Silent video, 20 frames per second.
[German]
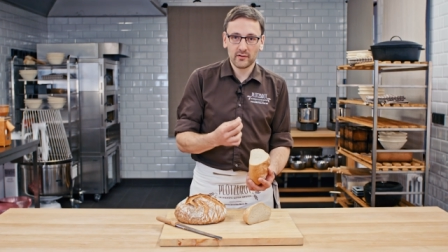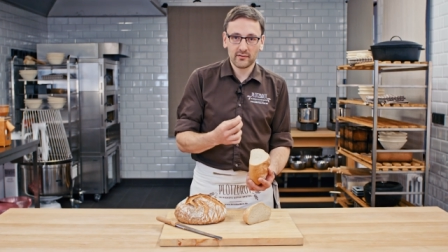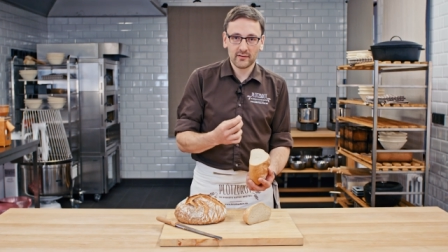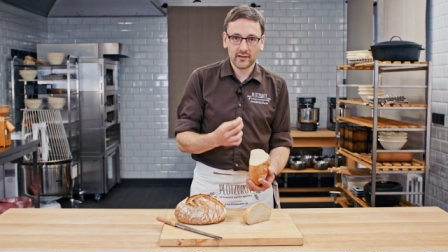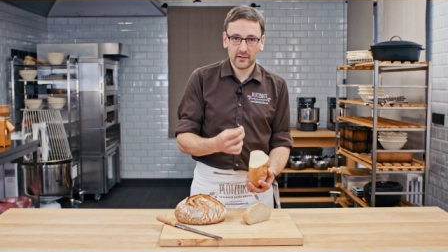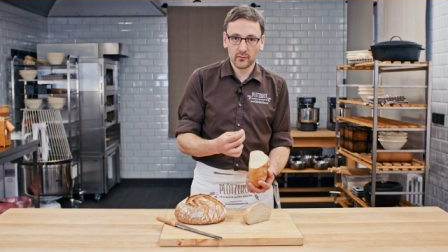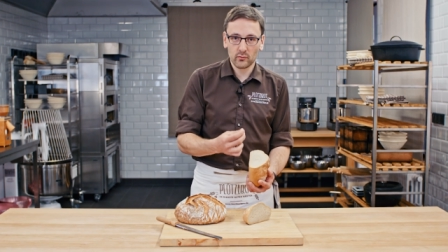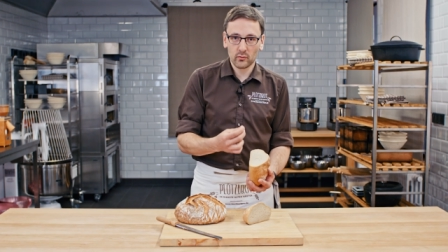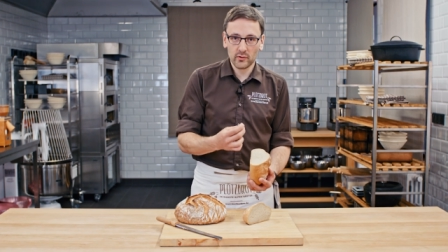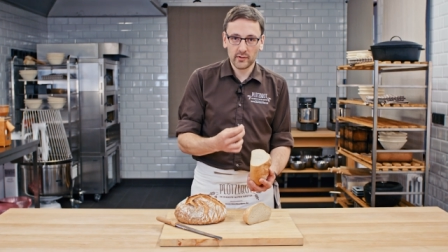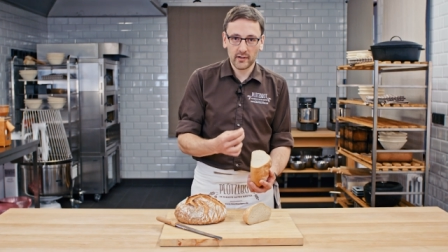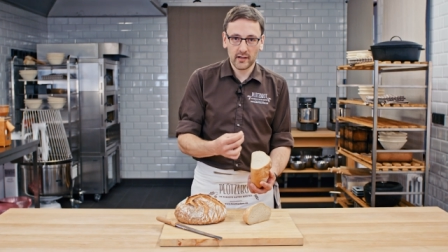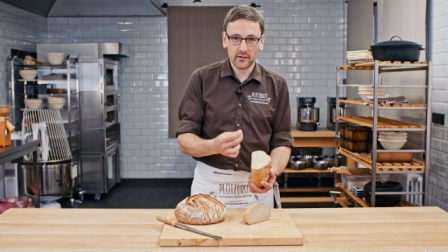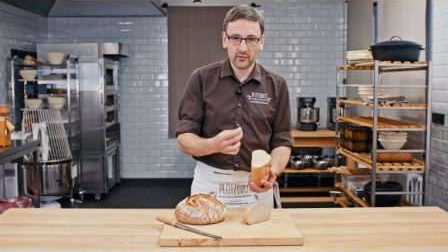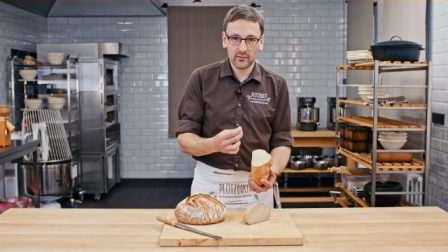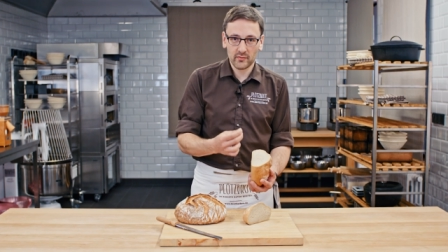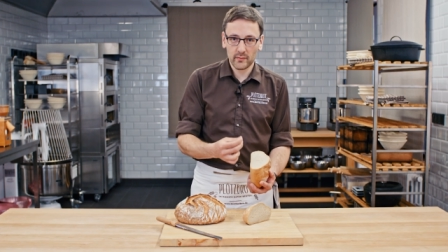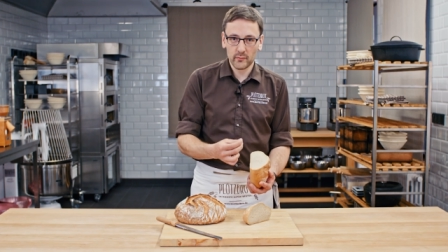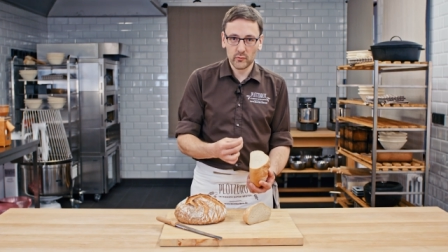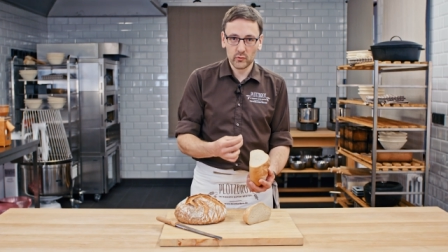das kann ruhig
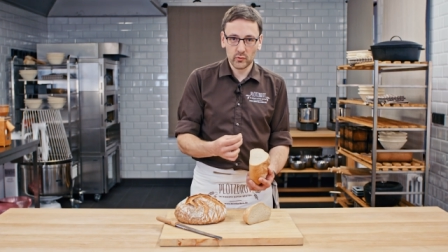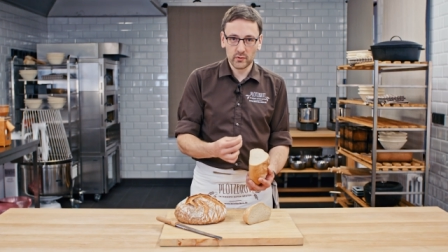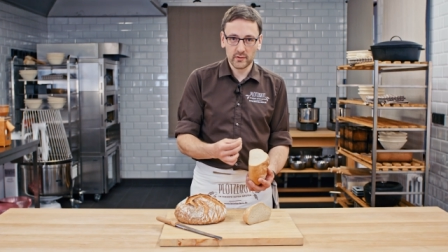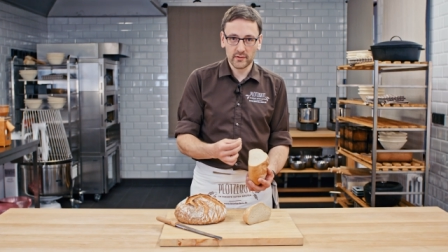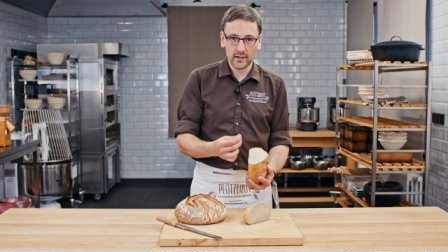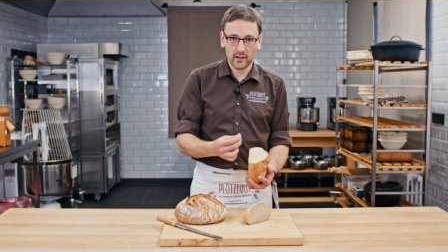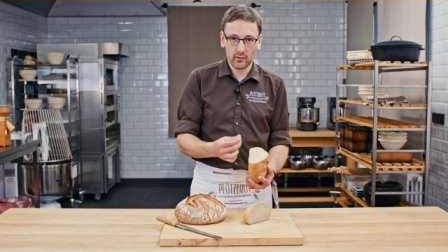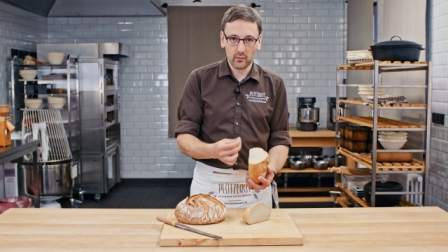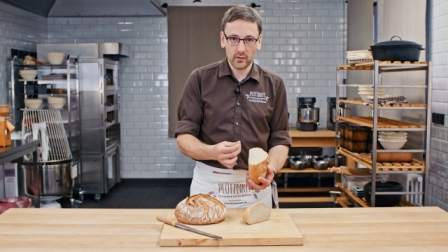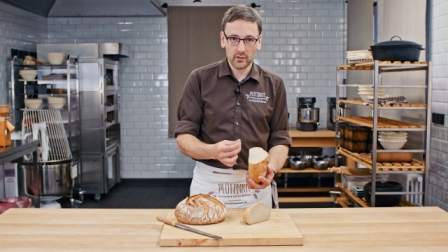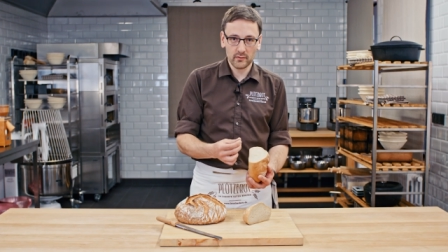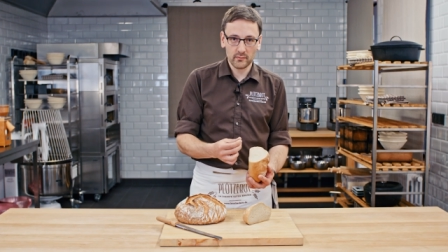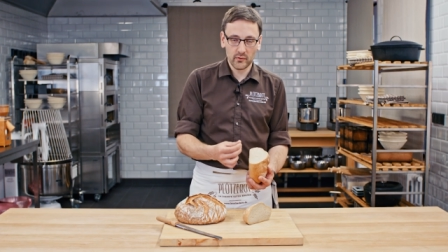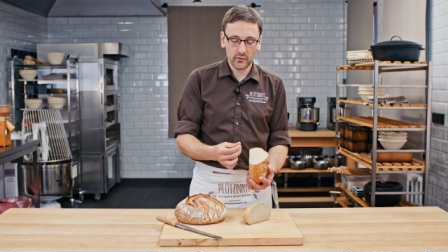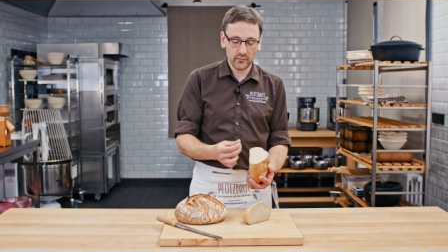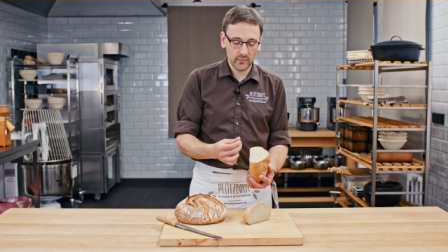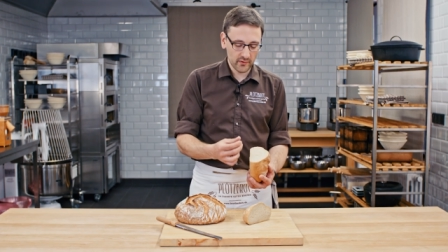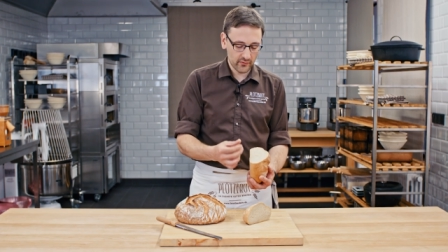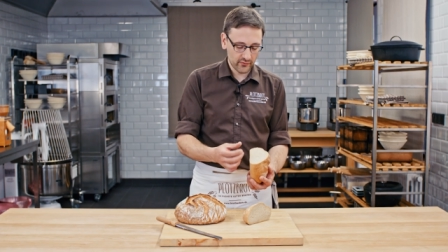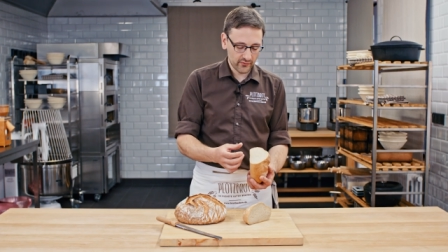ein, zwei Minuten dauern,
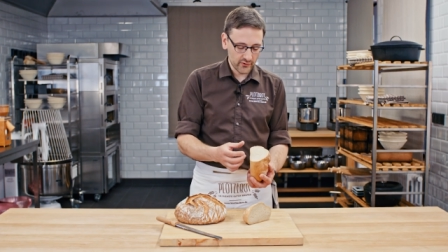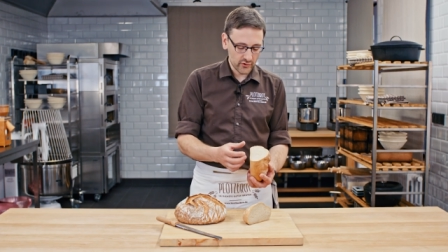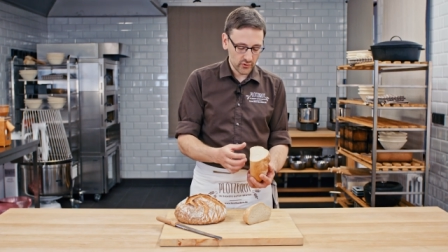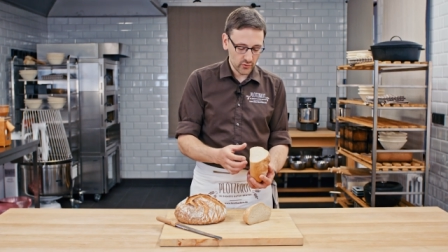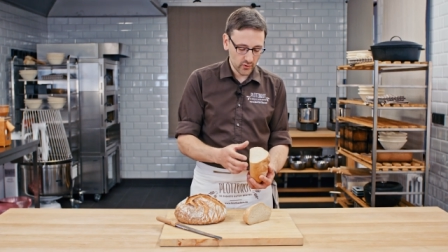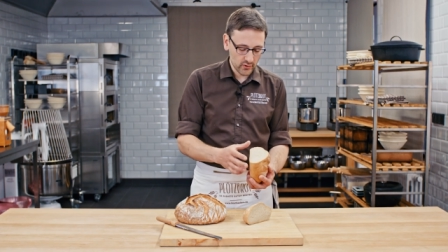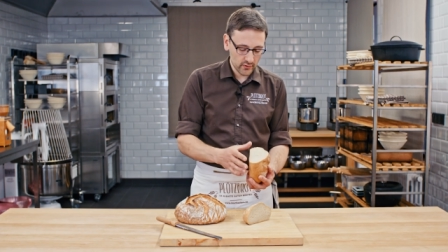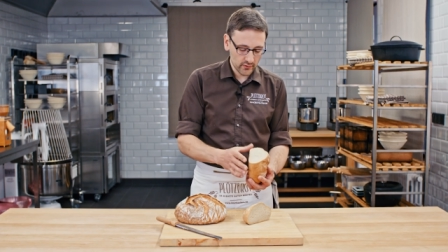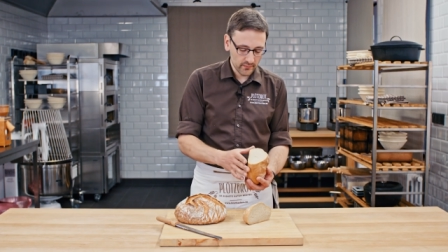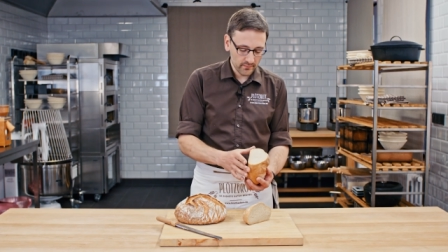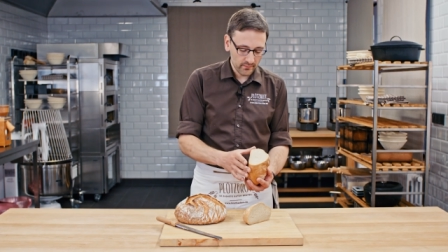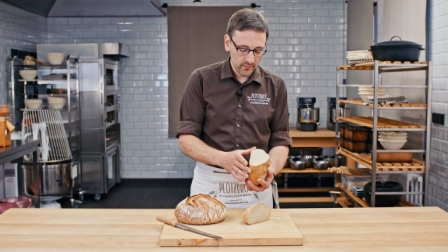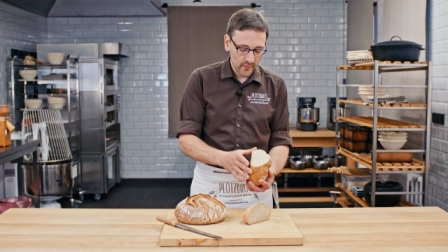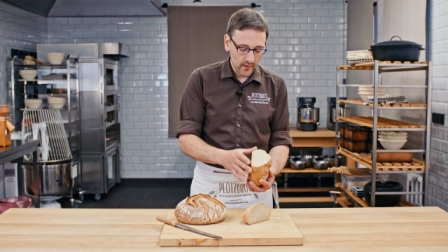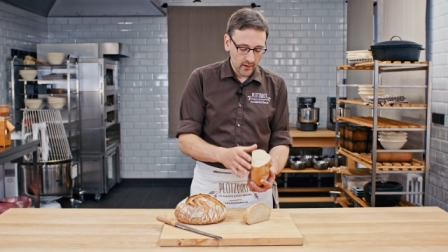bis man es verschluckt.